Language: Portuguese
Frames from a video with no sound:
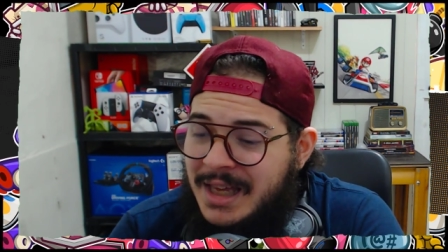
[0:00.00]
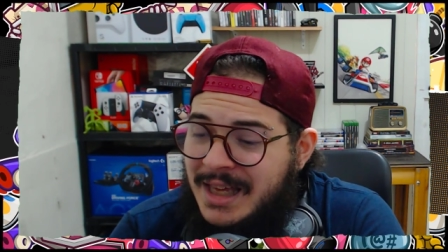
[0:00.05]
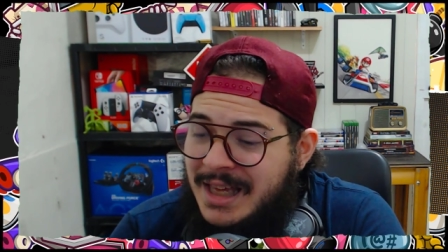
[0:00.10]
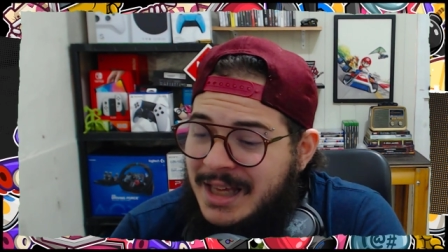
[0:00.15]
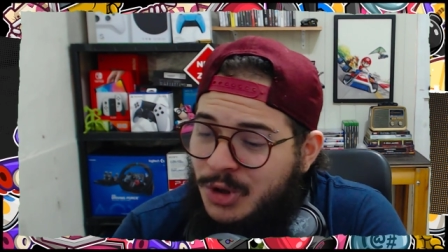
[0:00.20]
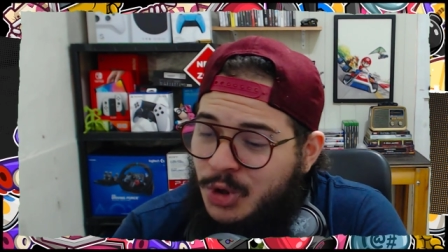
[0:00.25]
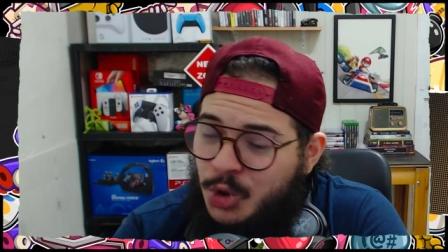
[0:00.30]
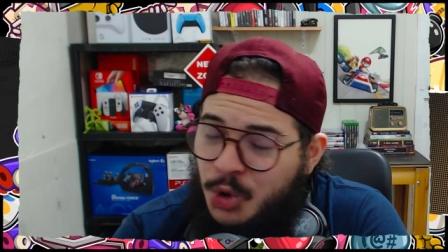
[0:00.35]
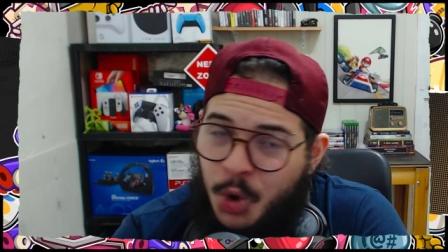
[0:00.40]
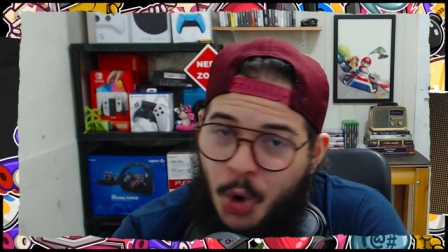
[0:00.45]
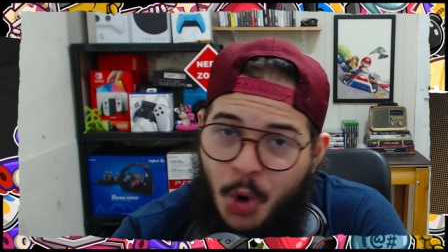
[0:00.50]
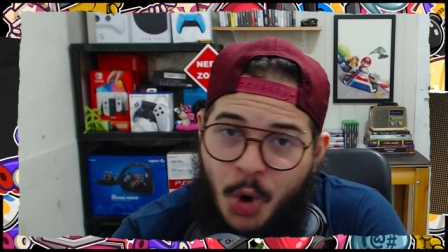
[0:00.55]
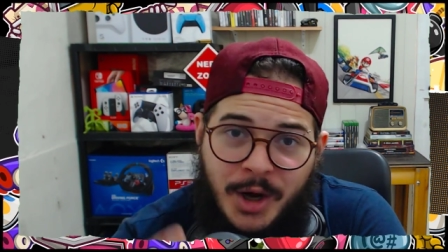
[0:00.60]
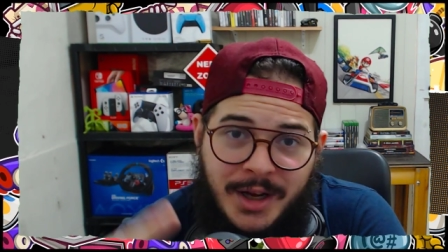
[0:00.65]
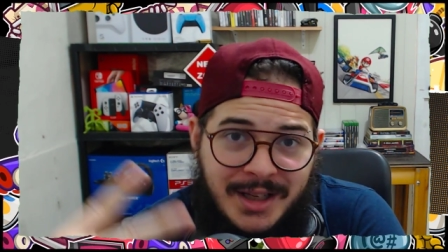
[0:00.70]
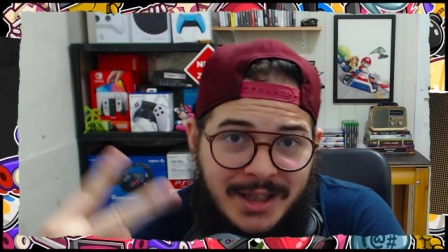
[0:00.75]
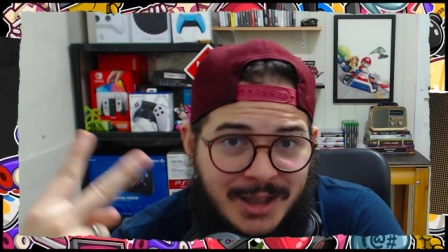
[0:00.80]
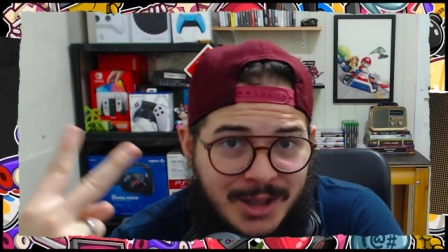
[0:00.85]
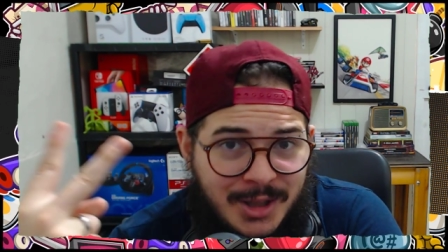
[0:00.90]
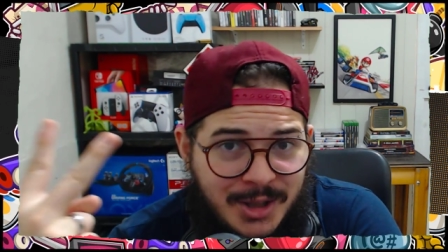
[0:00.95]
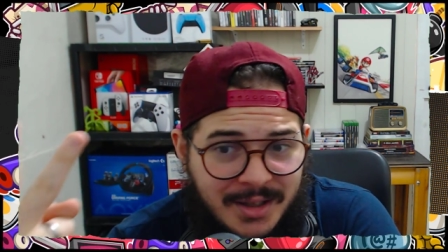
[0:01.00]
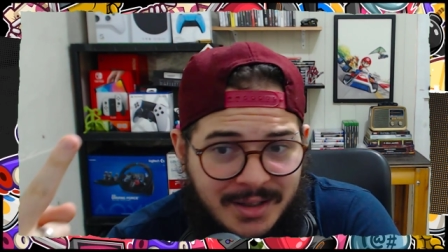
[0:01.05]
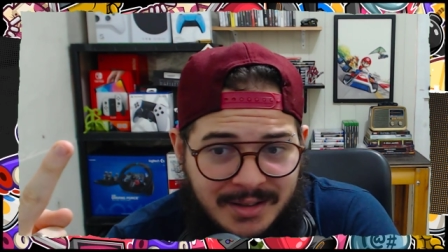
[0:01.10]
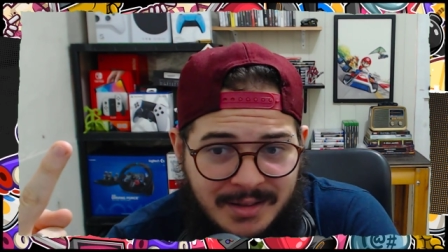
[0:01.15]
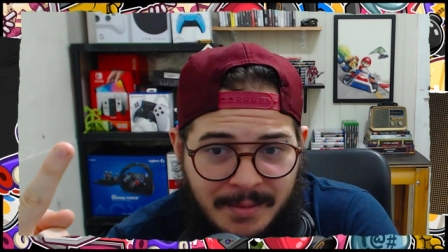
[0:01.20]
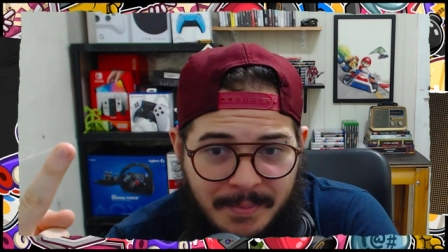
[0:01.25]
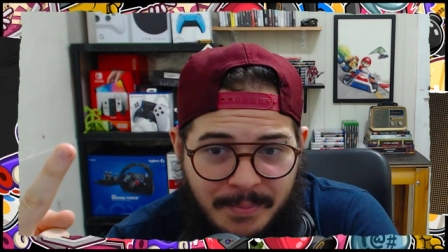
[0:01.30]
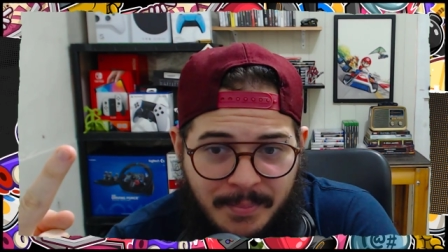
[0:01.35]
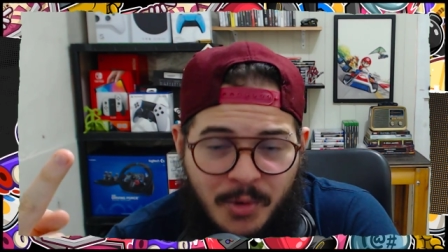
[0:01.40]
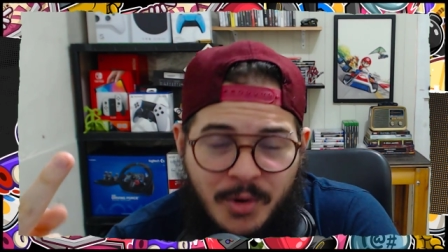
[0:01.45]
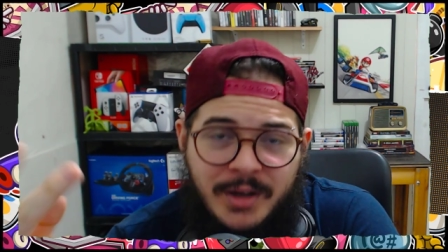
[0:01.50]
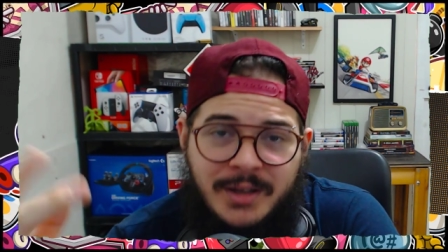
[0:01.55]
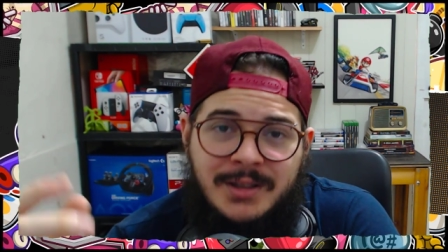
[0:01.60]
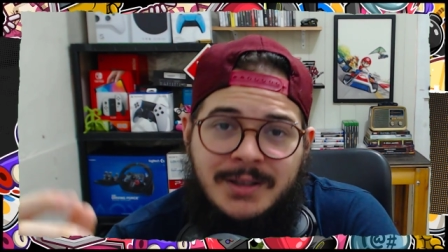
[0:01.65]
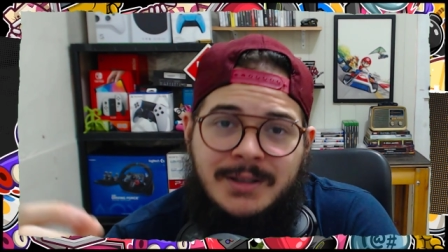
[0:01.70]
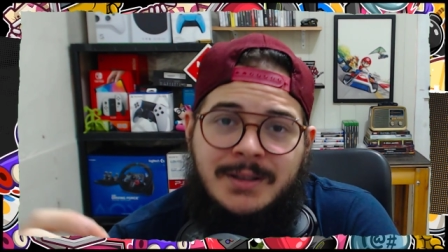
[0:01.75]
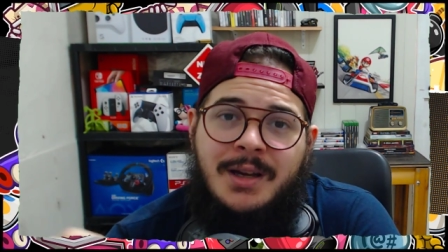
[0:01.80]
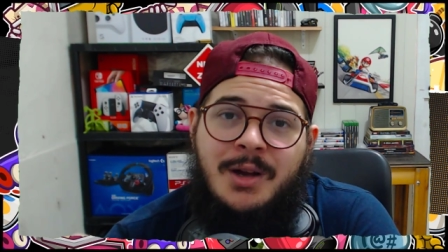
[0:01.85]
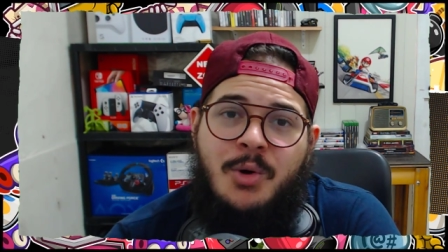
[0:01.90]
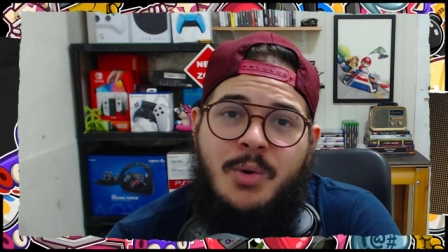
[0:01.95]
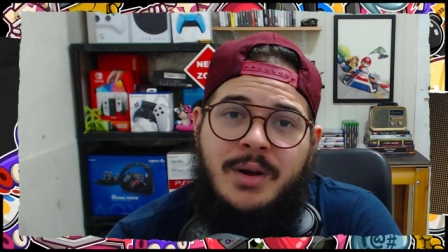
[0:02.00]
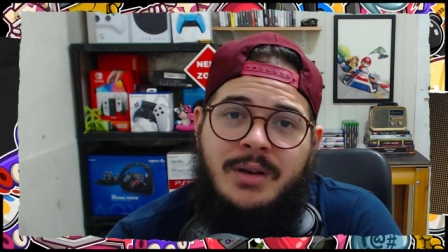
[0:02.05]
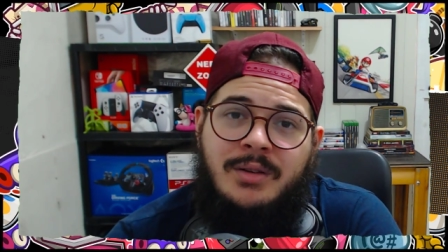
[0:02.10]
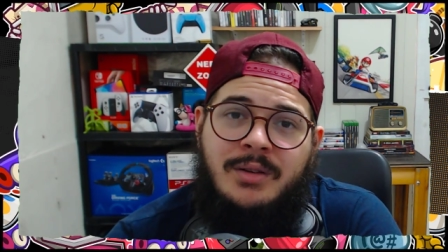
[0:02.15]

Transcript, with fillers: E dois dias depois eu